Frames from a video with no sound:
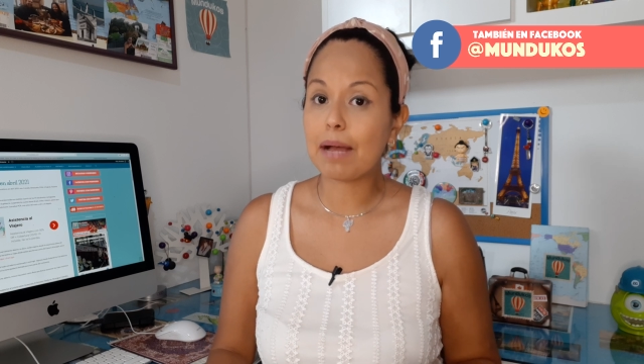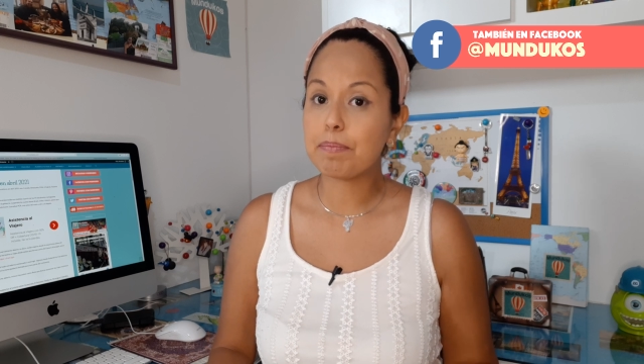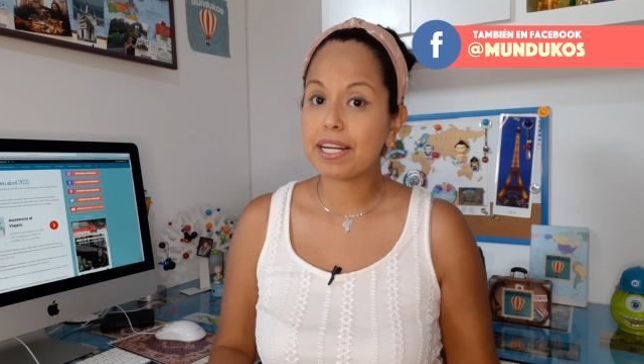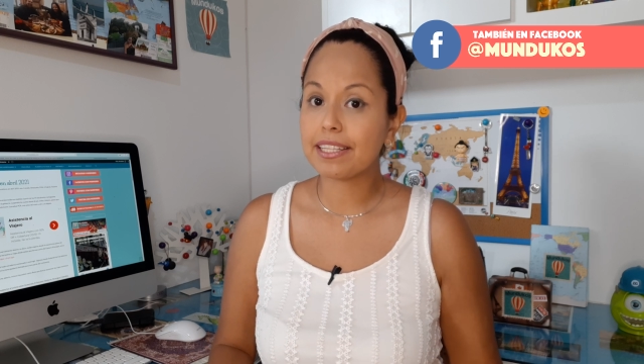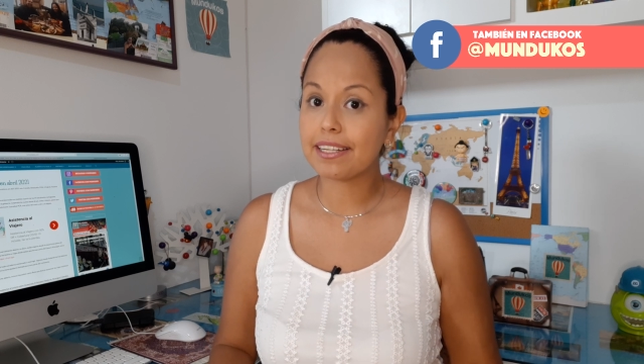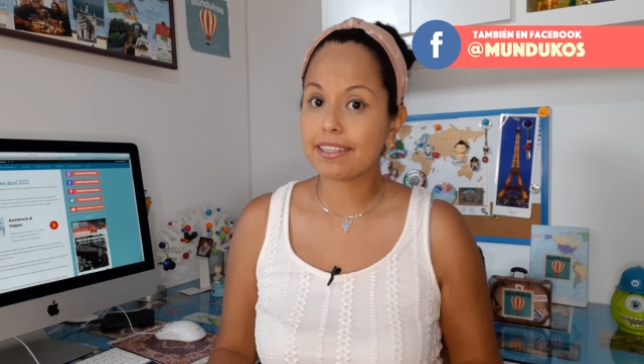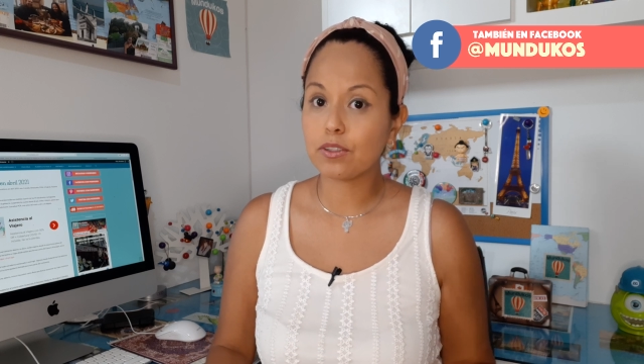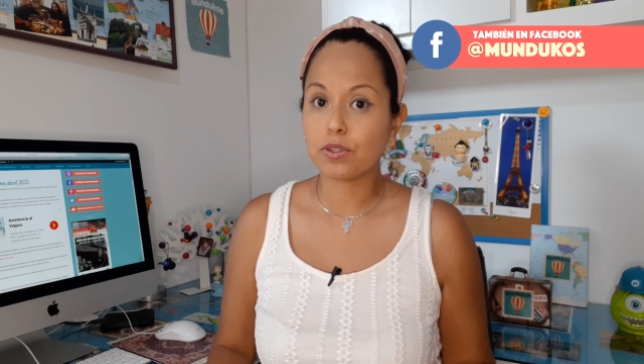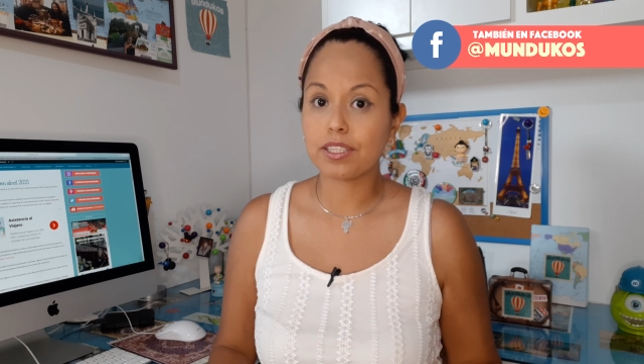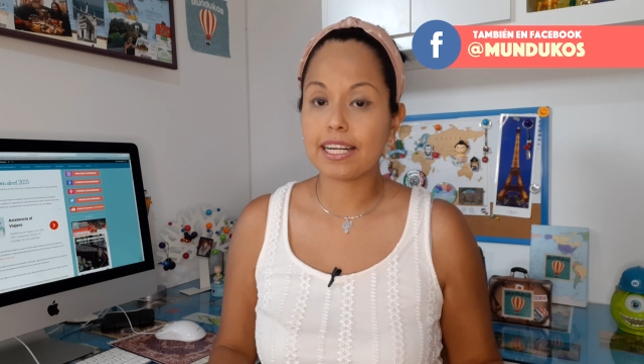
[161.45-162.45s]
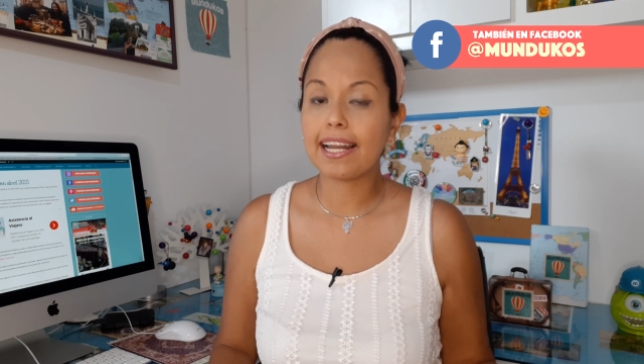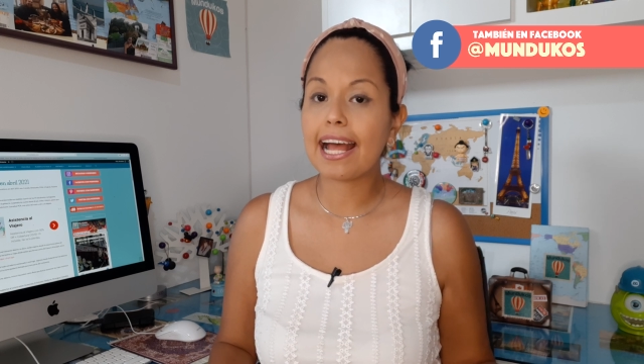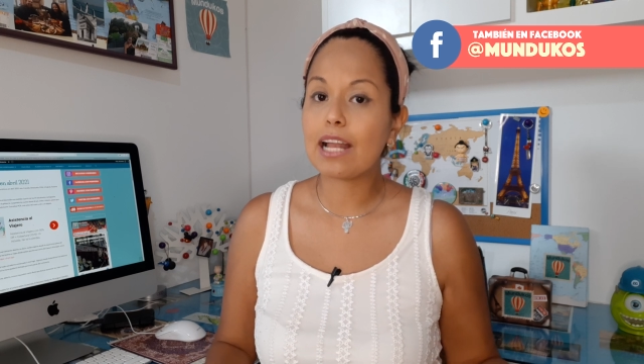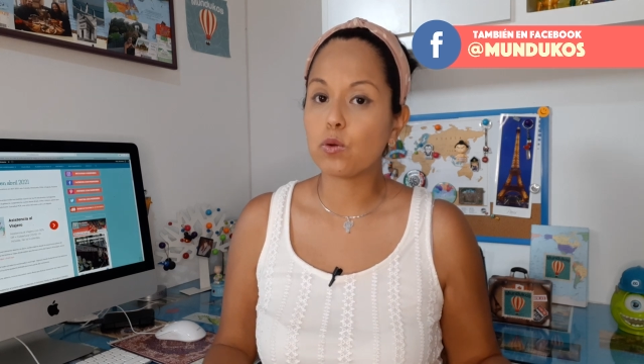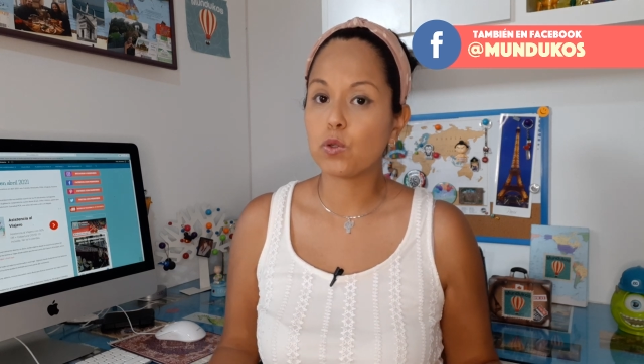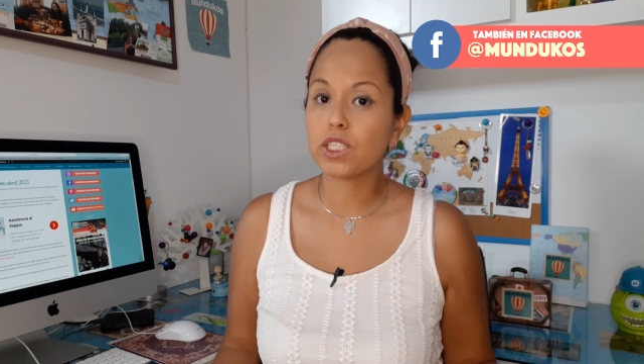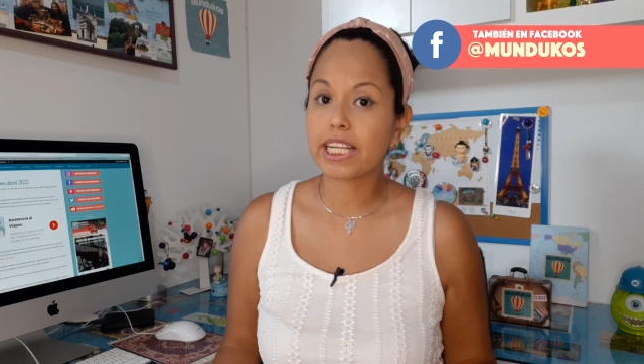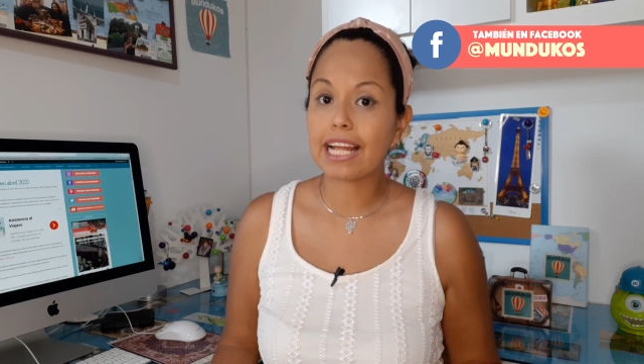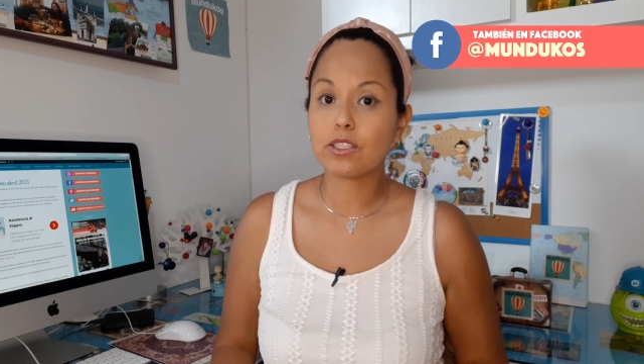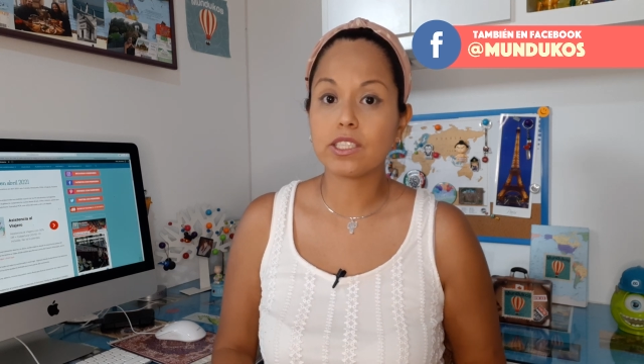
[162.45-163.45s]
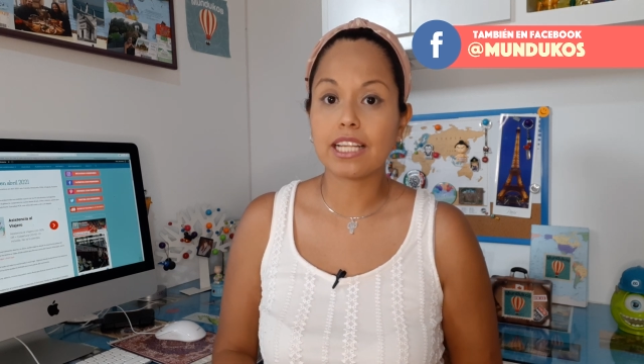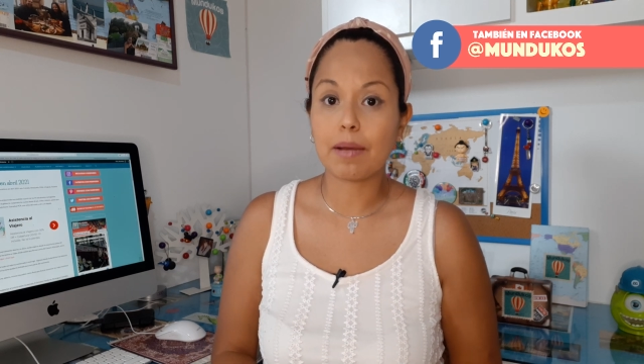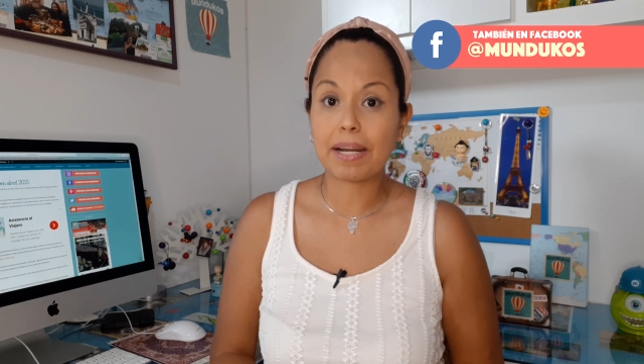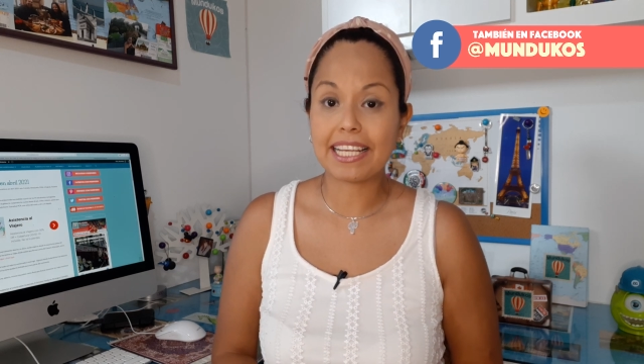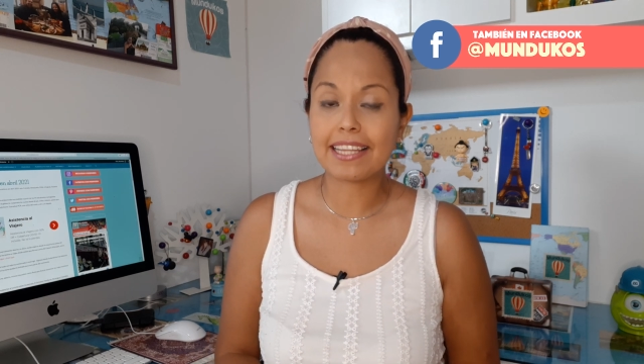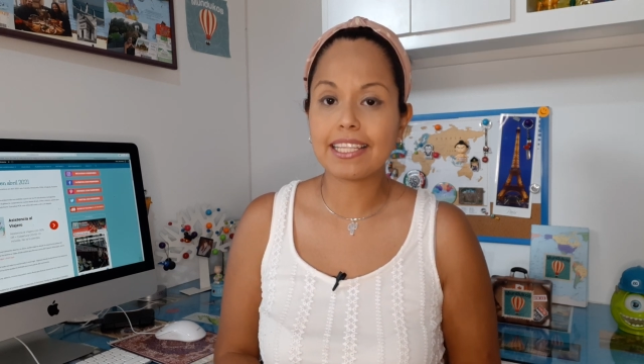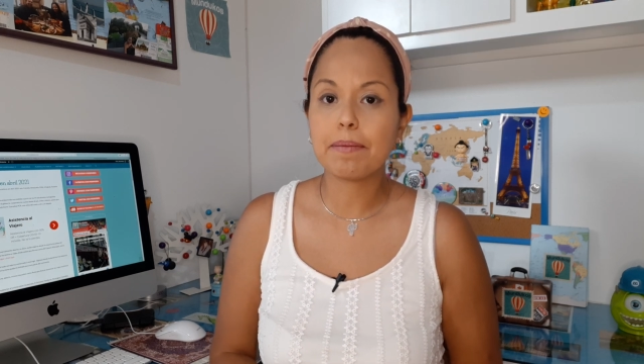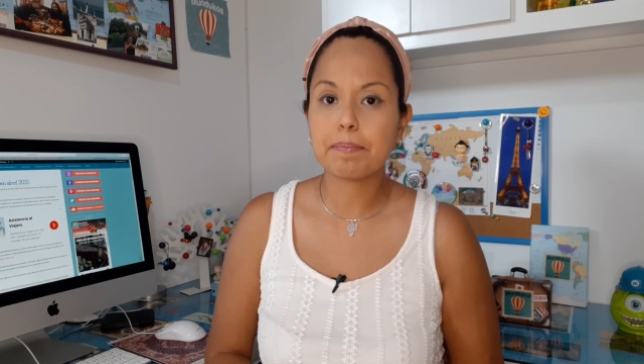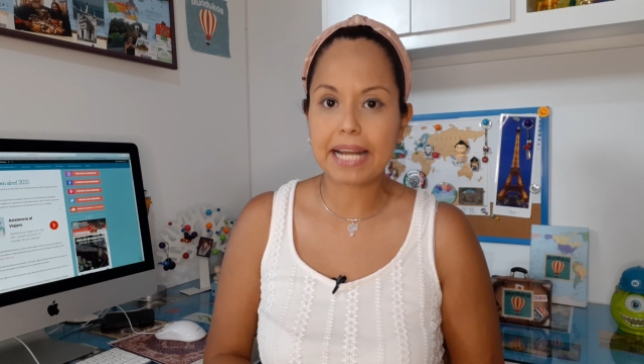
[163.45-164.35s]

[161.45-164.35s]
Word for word: a partir de encontrar algunos casos de la variante